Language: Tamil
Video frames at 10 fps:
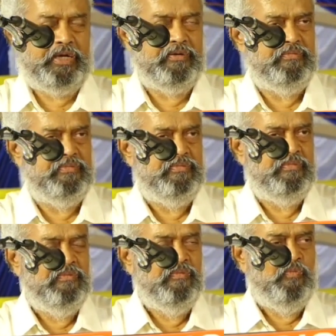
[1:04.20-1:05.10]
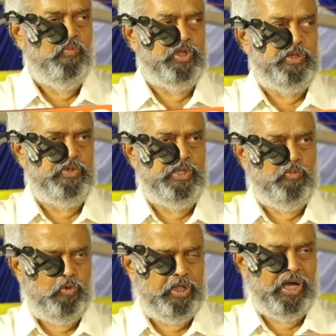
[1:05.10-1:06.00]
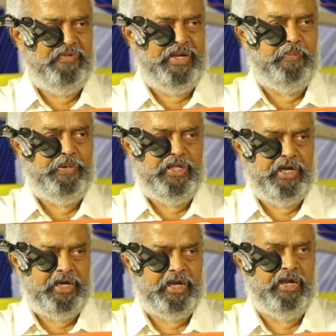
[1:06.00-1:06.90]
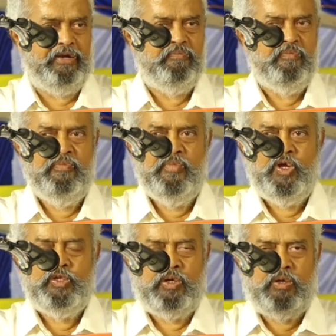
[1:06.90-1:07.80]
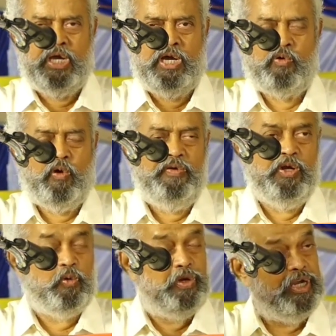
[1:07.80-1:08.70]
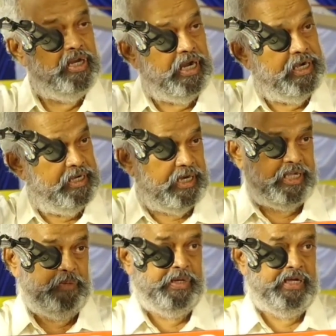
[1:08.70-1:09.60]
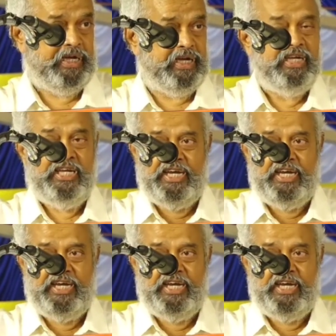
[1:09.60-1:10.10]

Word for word: மோதுறாங்க முத முத மோதி அவன் என்ன பண்ணிடுறான் ஹெரான் கோவில் குடி என்று அன்று அழைக்கப்பட்ட